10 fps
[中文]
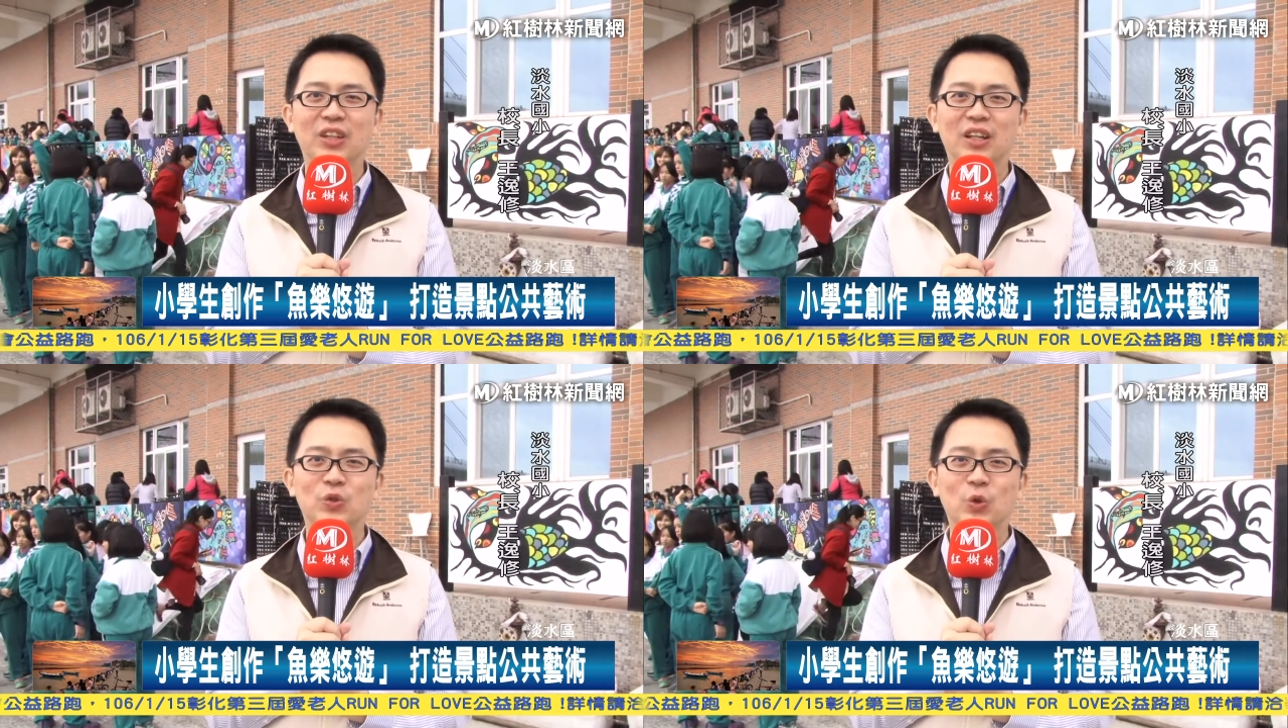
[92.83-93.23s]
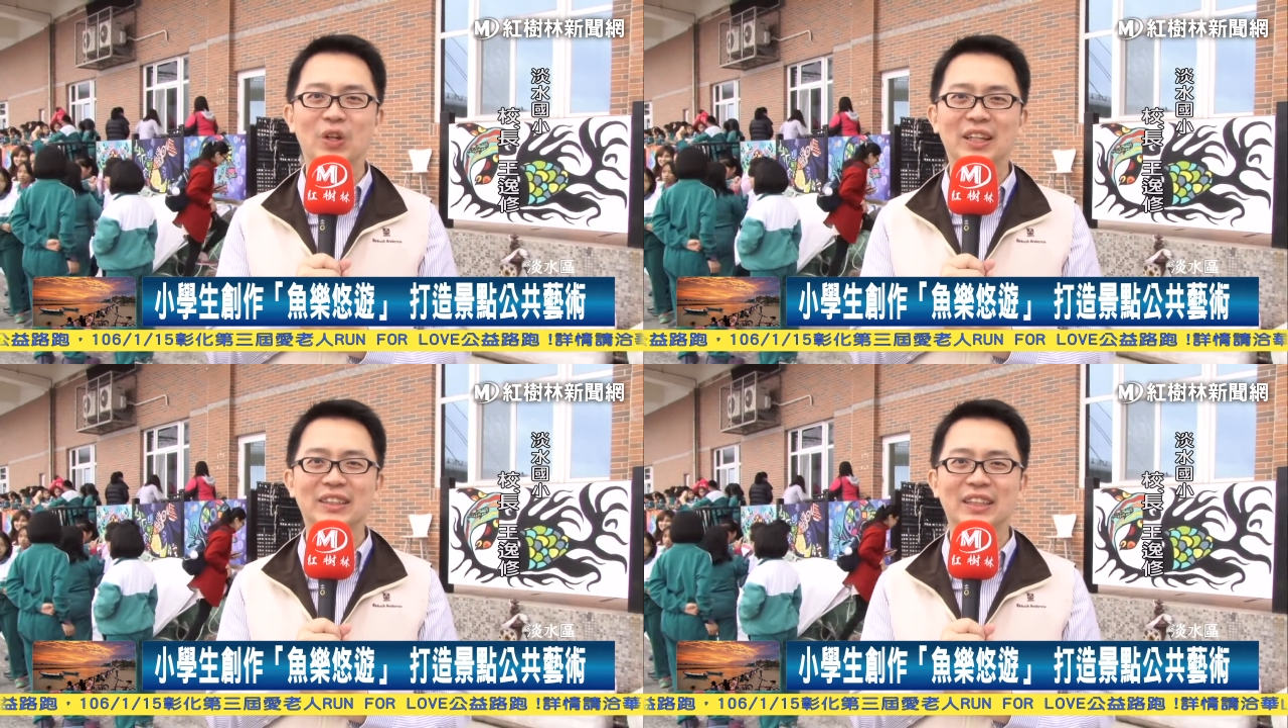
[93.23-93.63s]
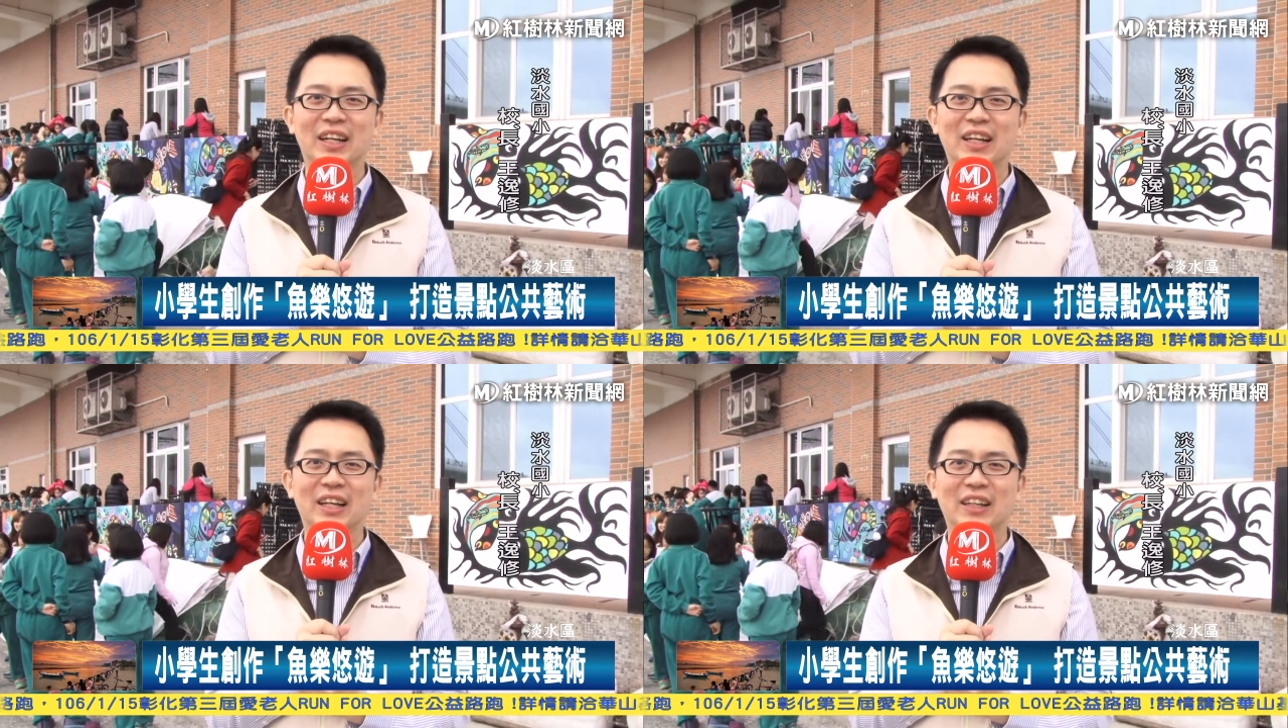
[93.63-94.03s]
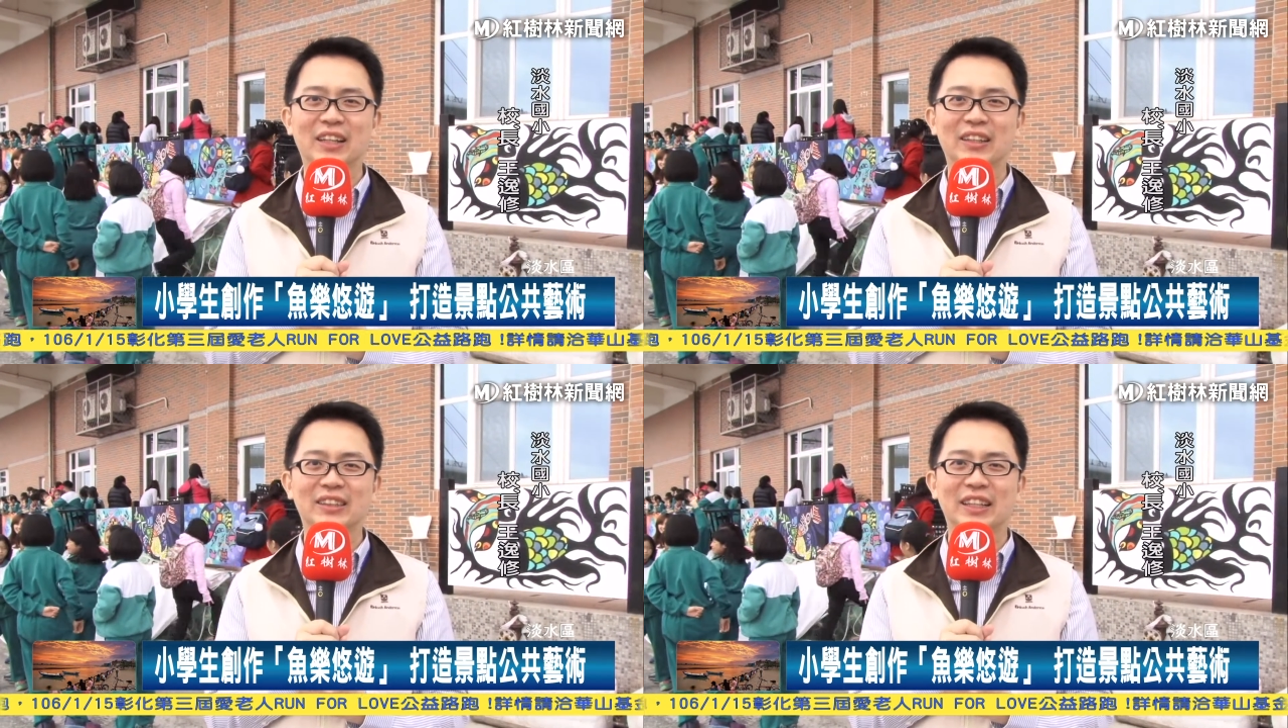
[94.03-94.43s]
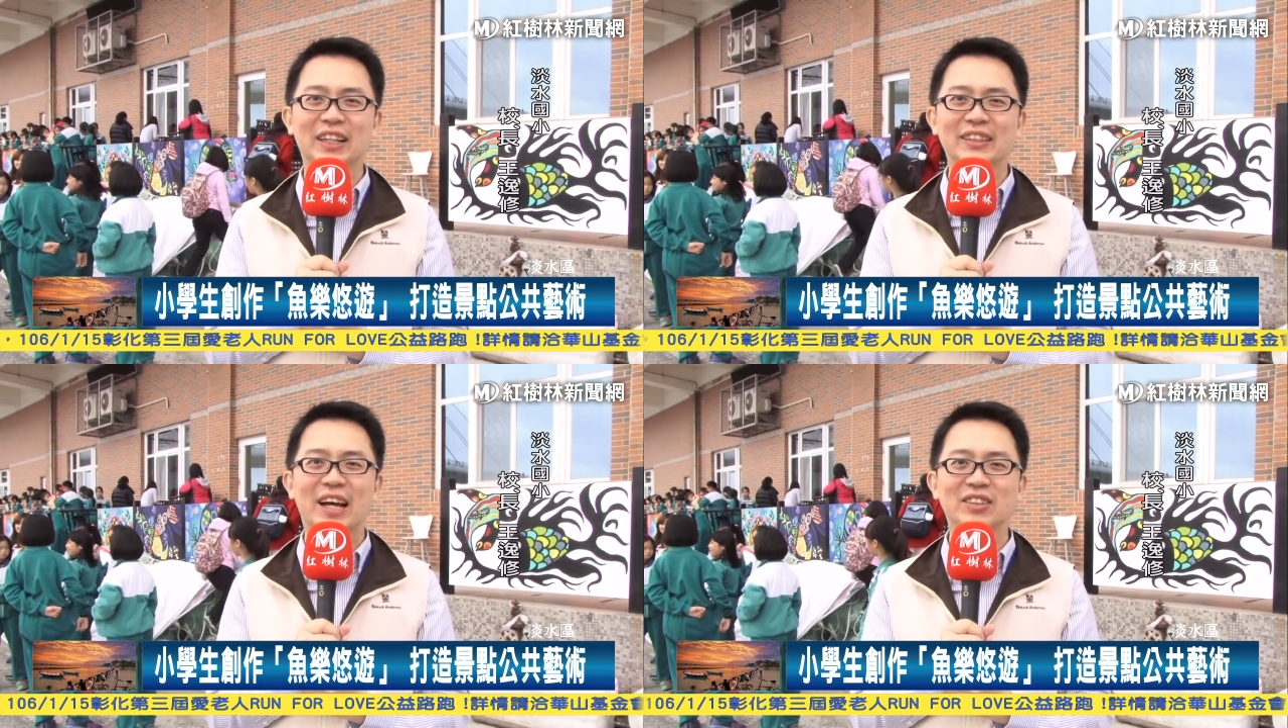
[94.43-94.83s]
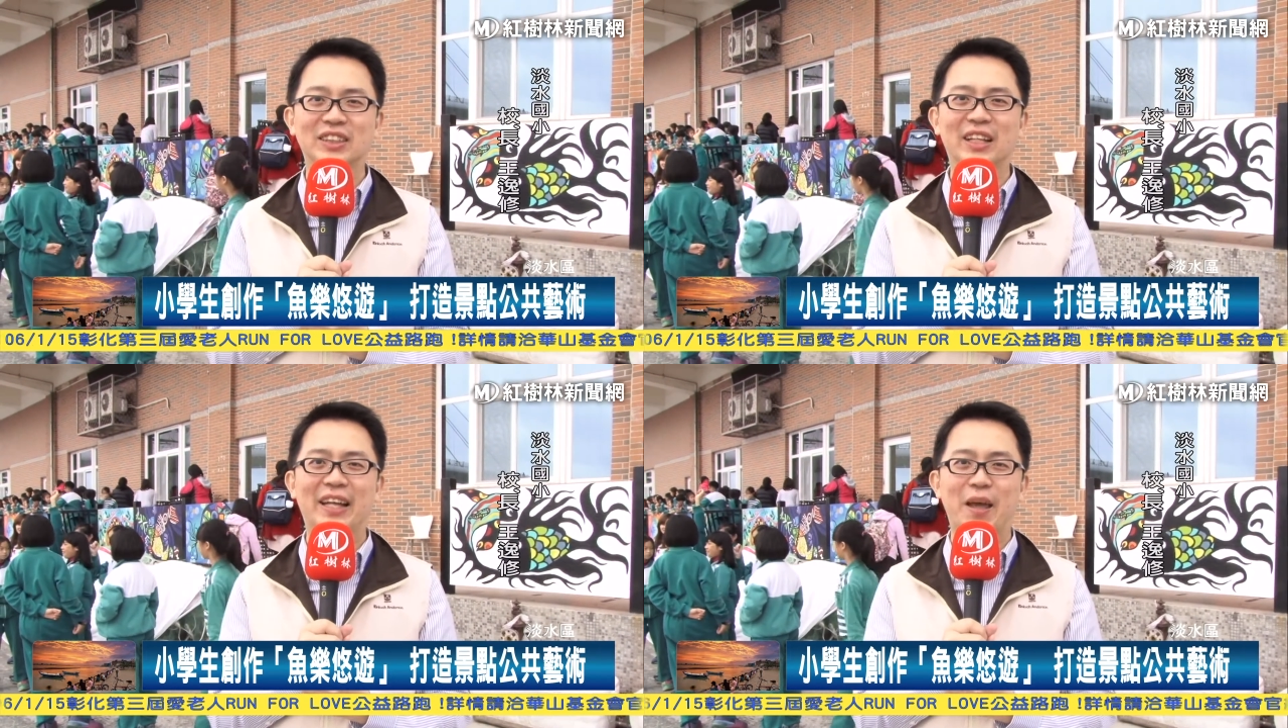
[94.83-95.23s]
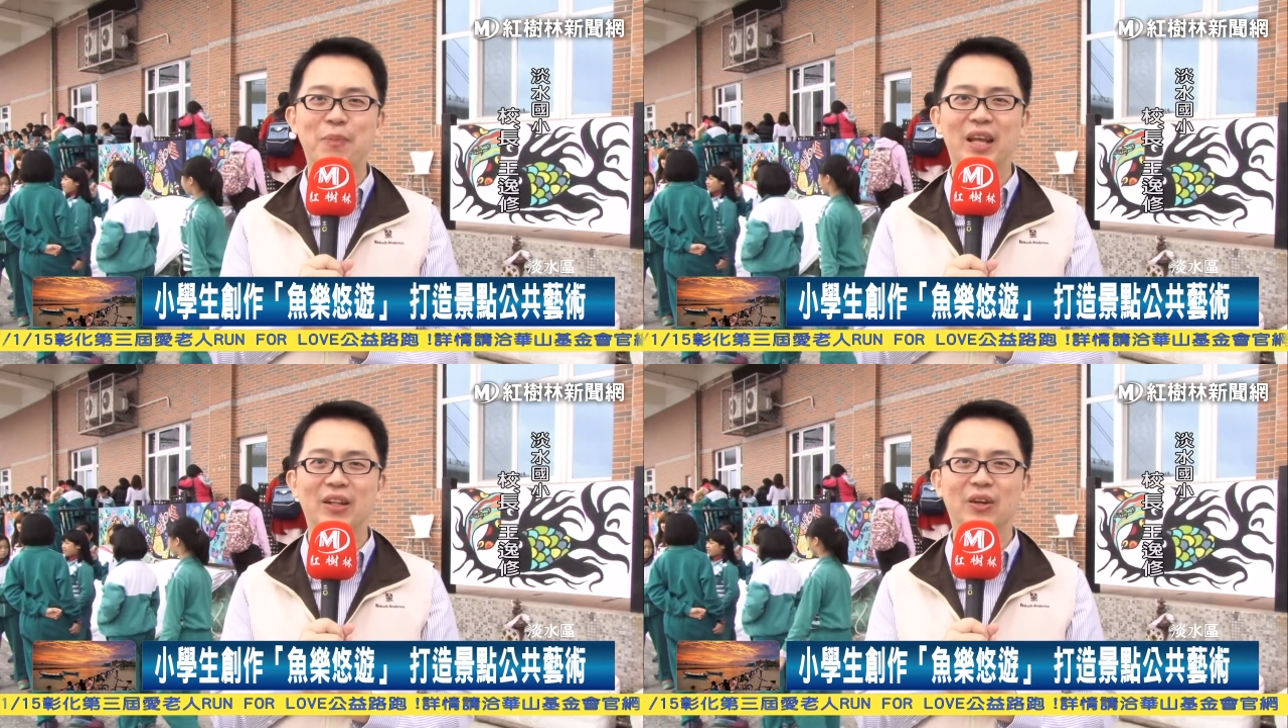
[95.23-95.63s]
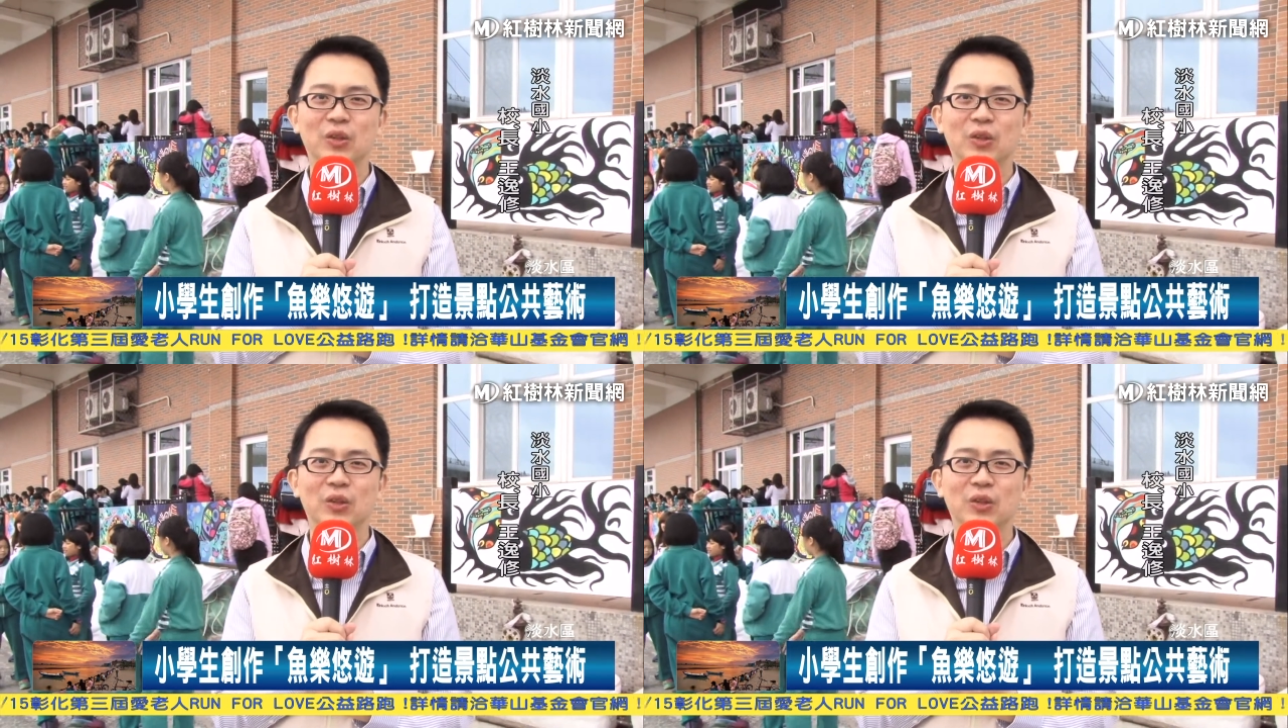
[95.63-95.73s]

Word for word: 呢做了这个呃整个造型的改变哦，